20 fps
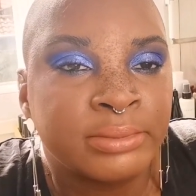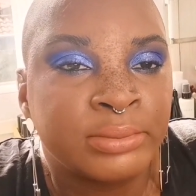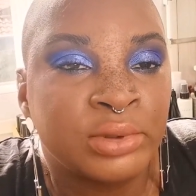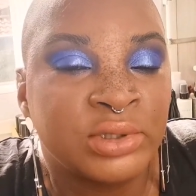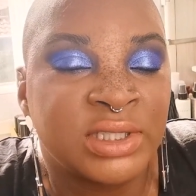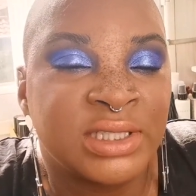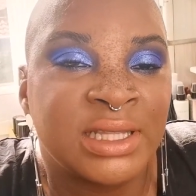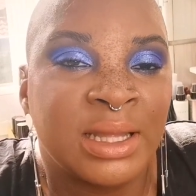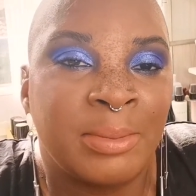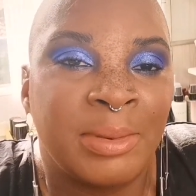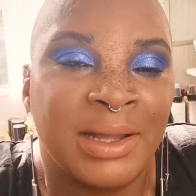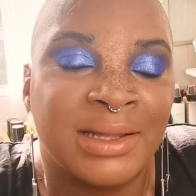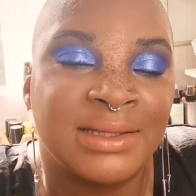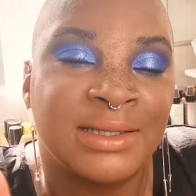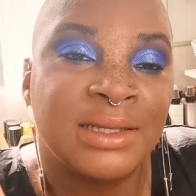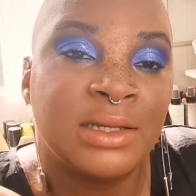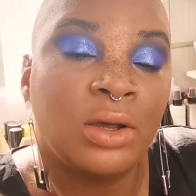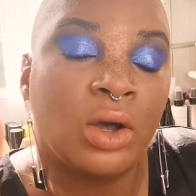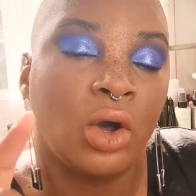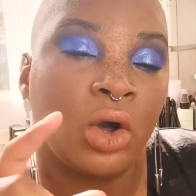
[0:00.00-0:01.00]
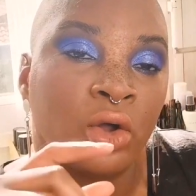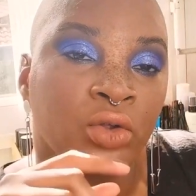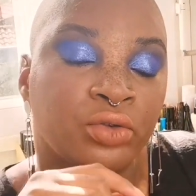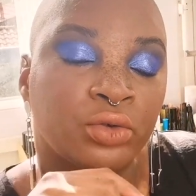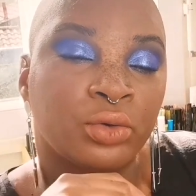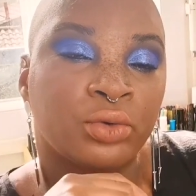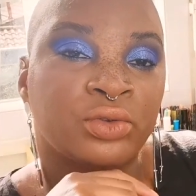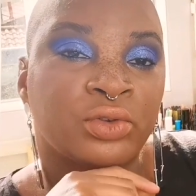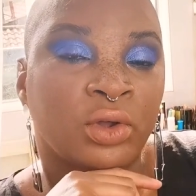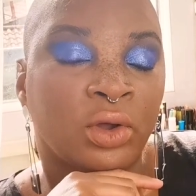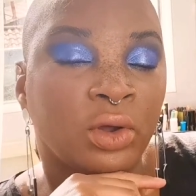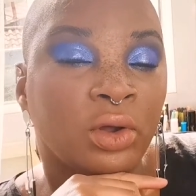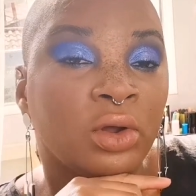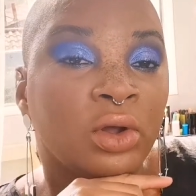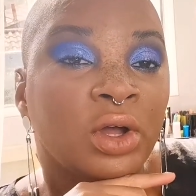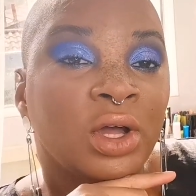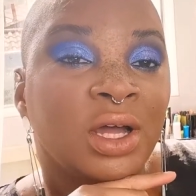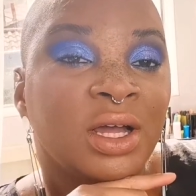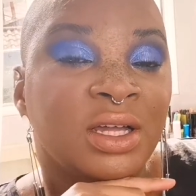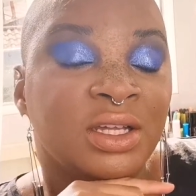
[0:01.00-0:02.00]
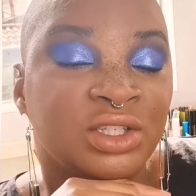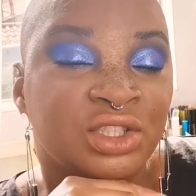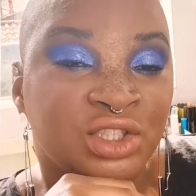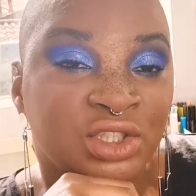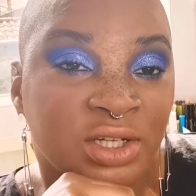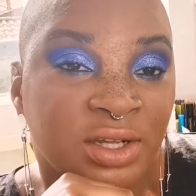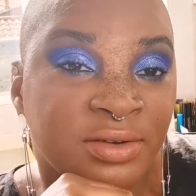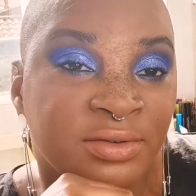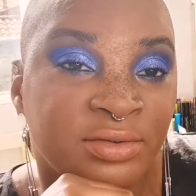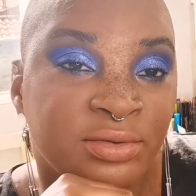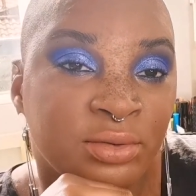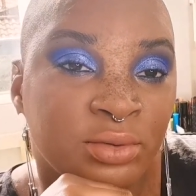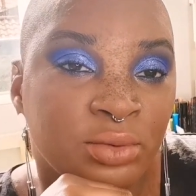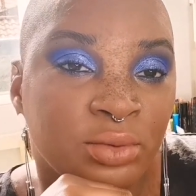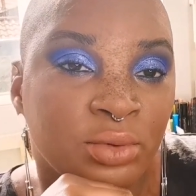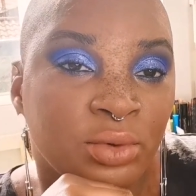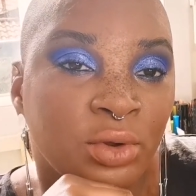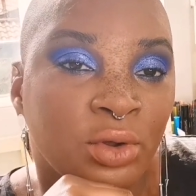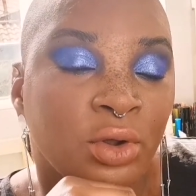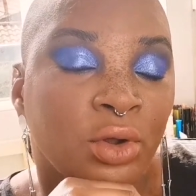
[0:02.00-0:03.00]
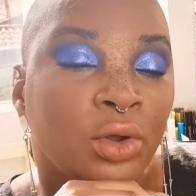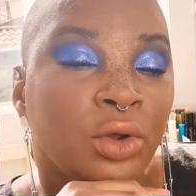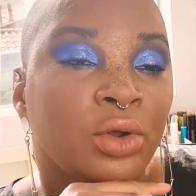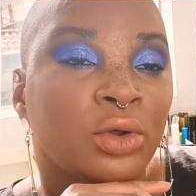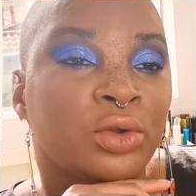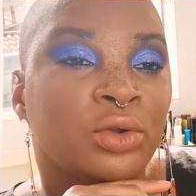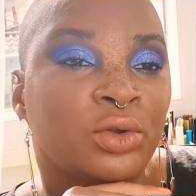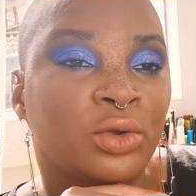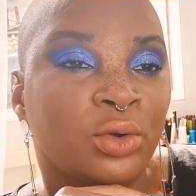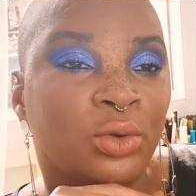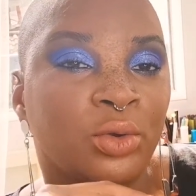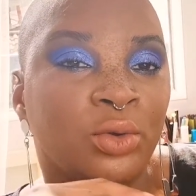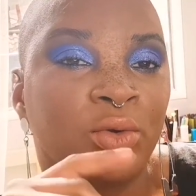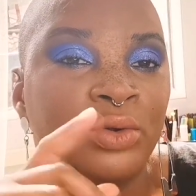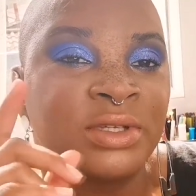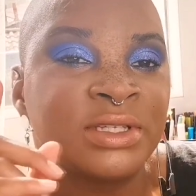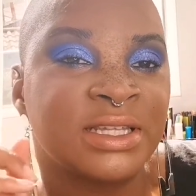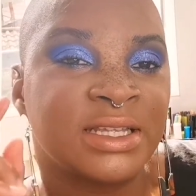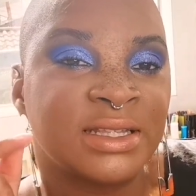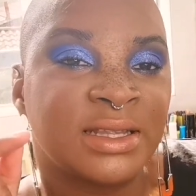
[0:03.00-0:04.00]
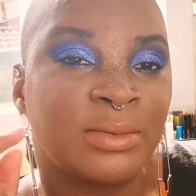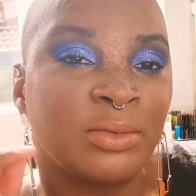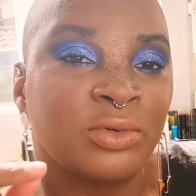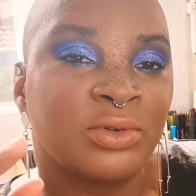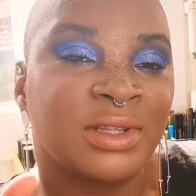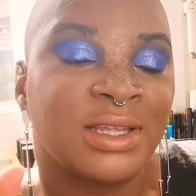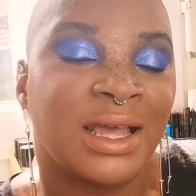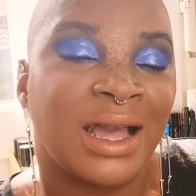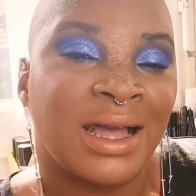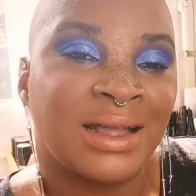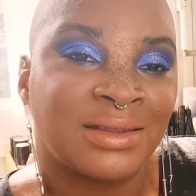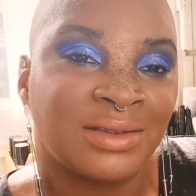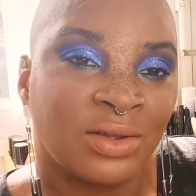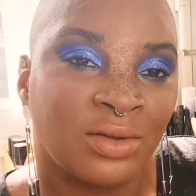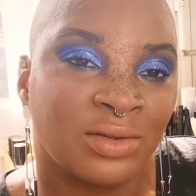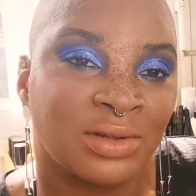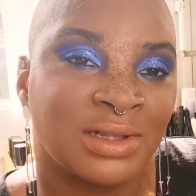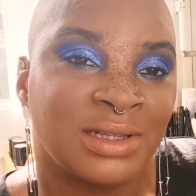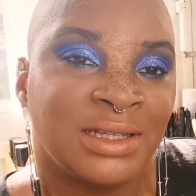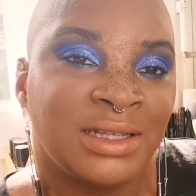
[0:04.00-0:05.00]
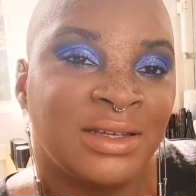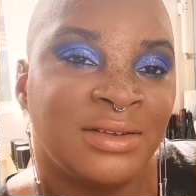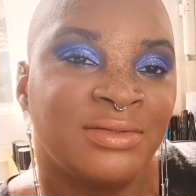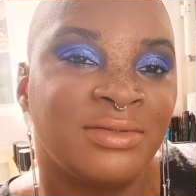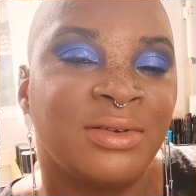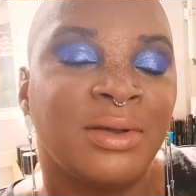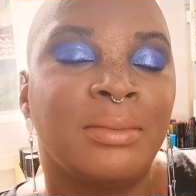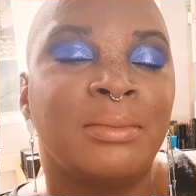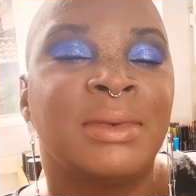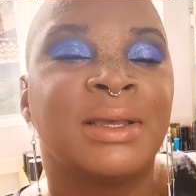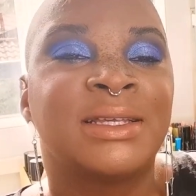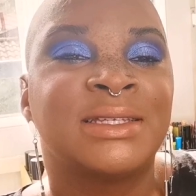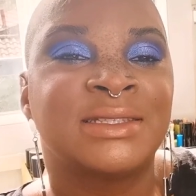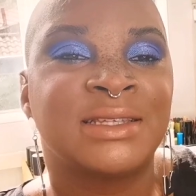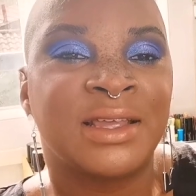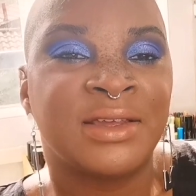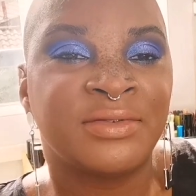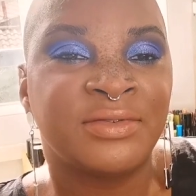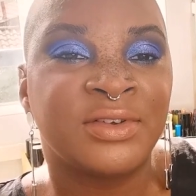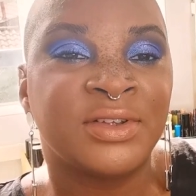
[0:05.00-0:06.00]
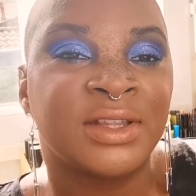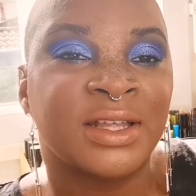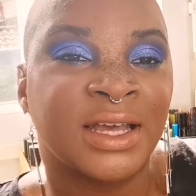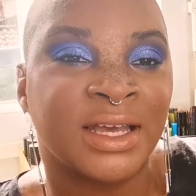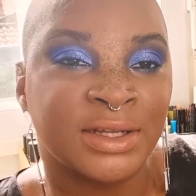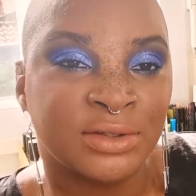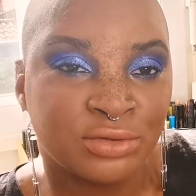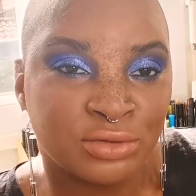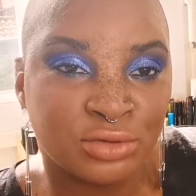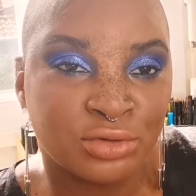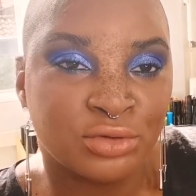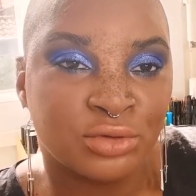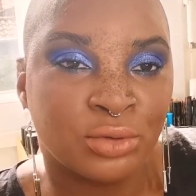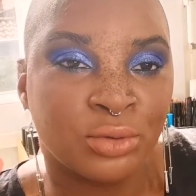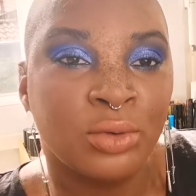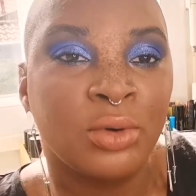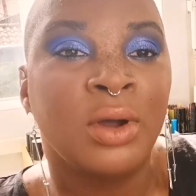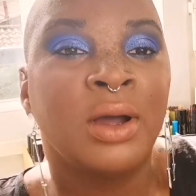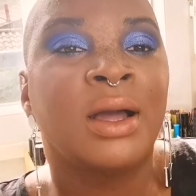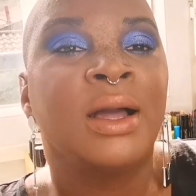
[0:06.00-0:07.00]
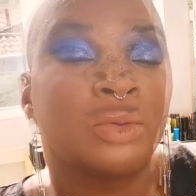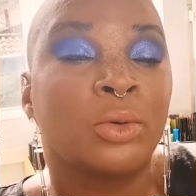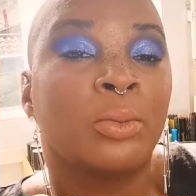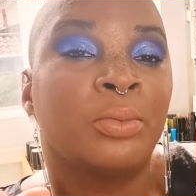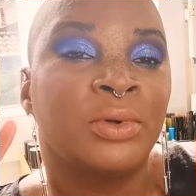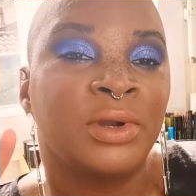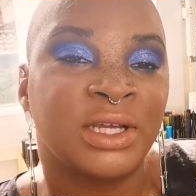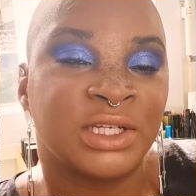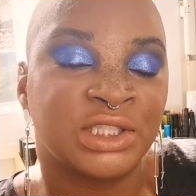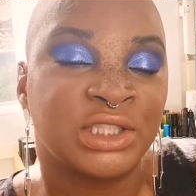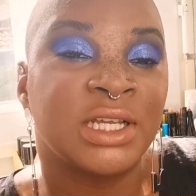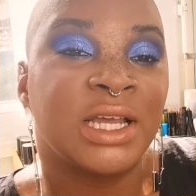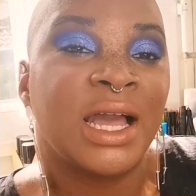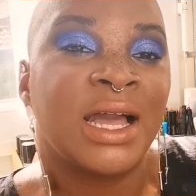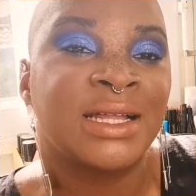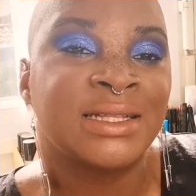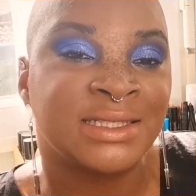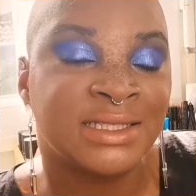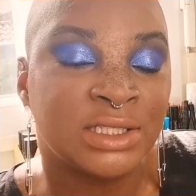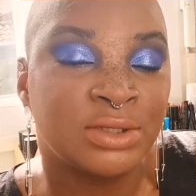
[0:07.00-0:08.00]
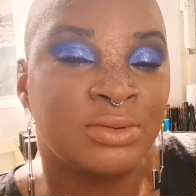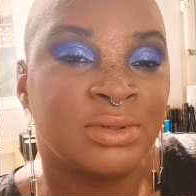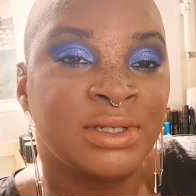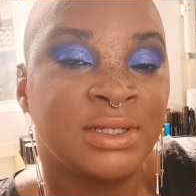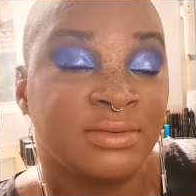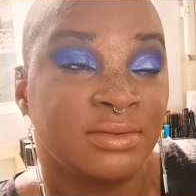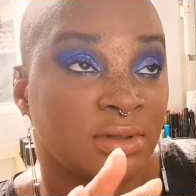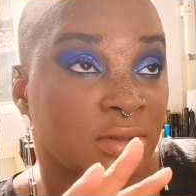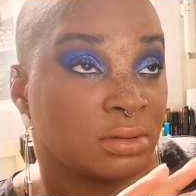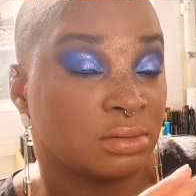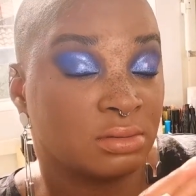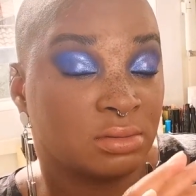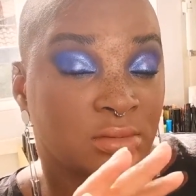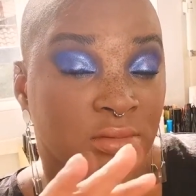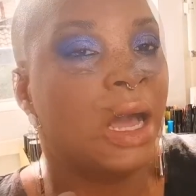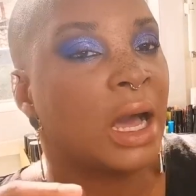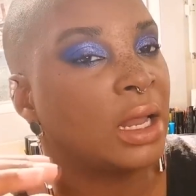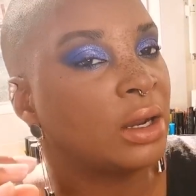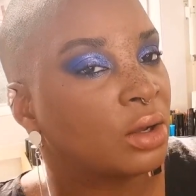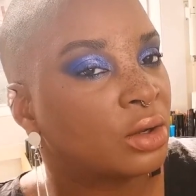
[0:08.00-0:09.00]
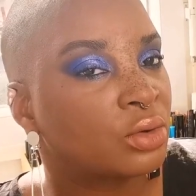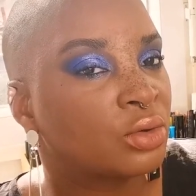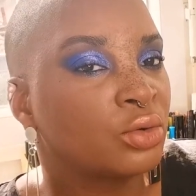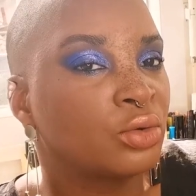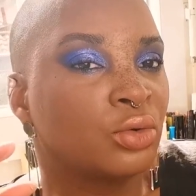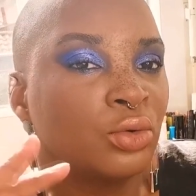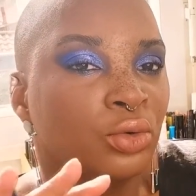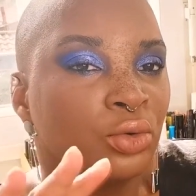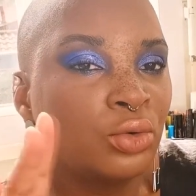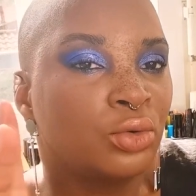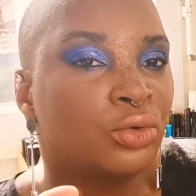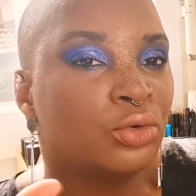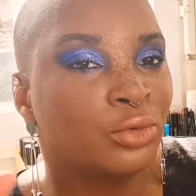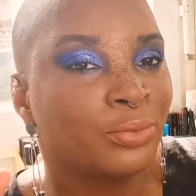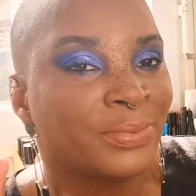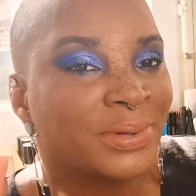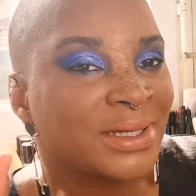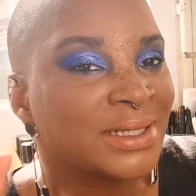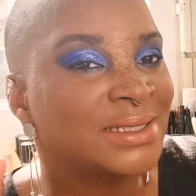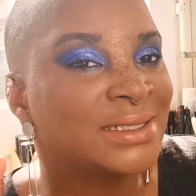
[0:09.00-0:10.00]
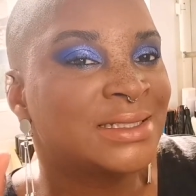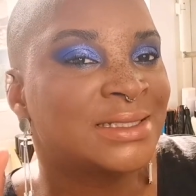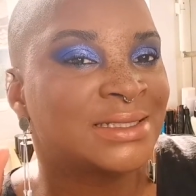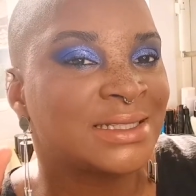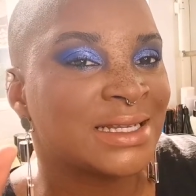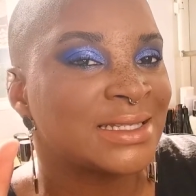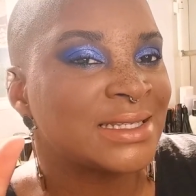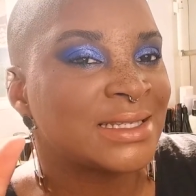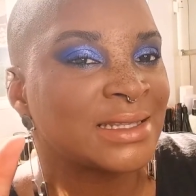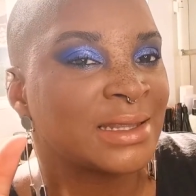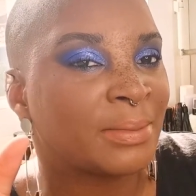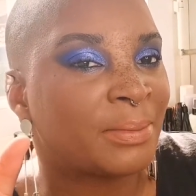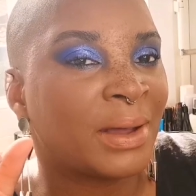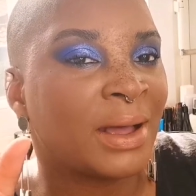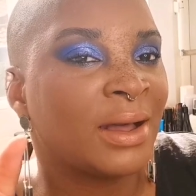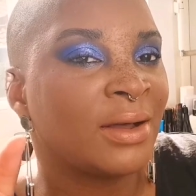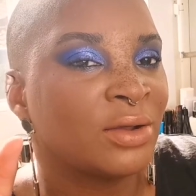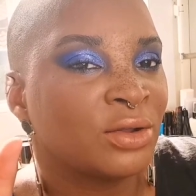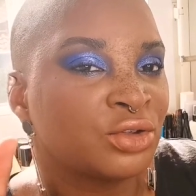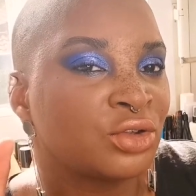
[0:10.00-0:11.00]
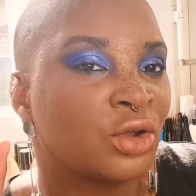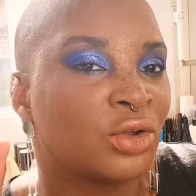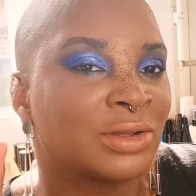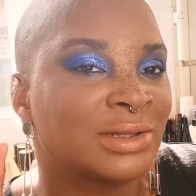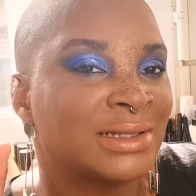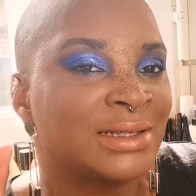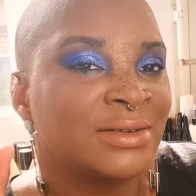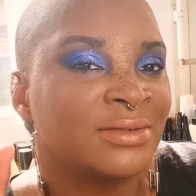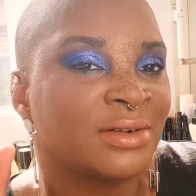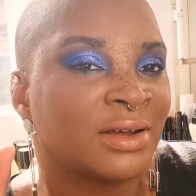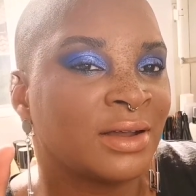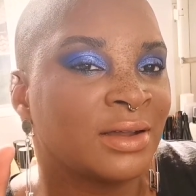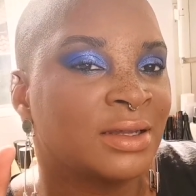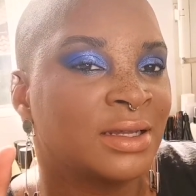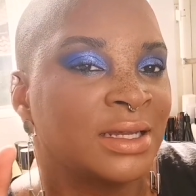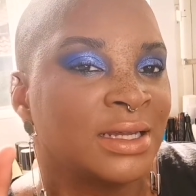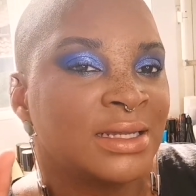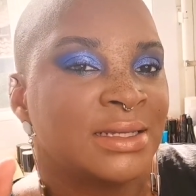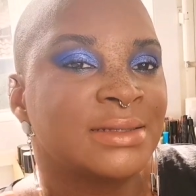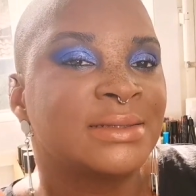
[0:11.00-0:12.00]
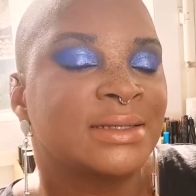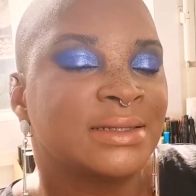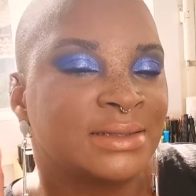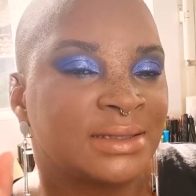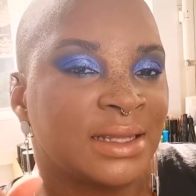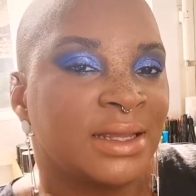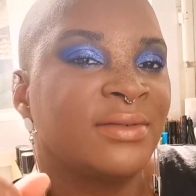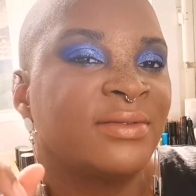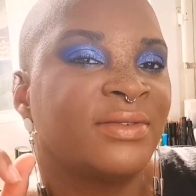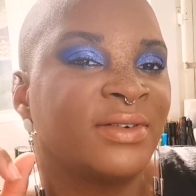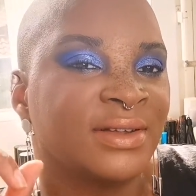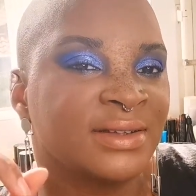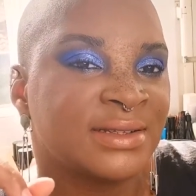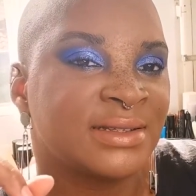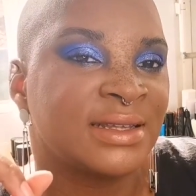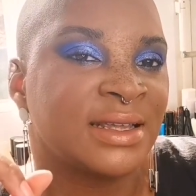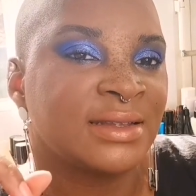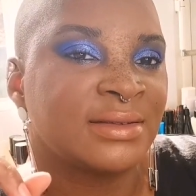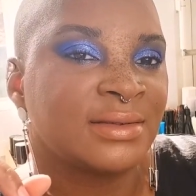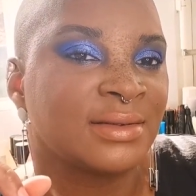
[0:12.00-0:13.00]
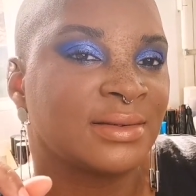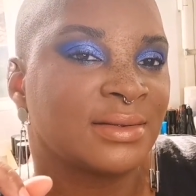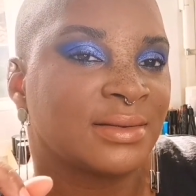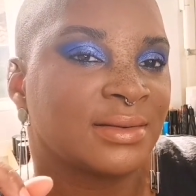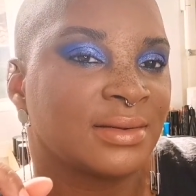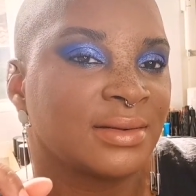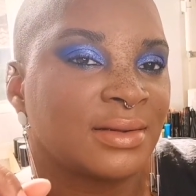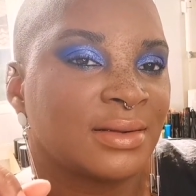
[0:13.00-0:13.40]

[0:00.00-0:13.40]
petit aparté, entre-temps, j'ai vu que c'était monté à 30 livres, mais qu'ils avaient fait une réduction et qu'on peut l'acheter à 18 livres. Alors que le prix initial, c'était pas 30 euh, livres, hein. c'était 27.